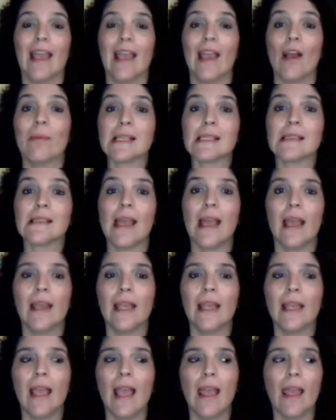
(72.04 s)
É uma
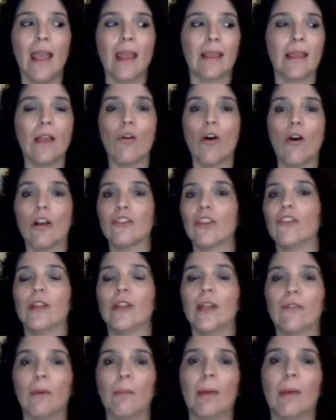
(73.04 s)
série, é, quem gosta de
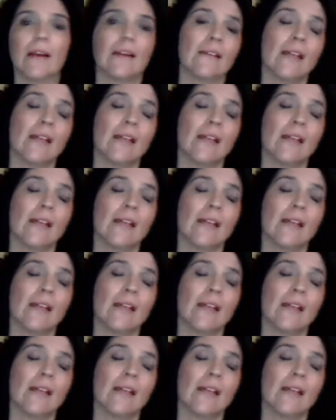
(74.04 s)
The Vampire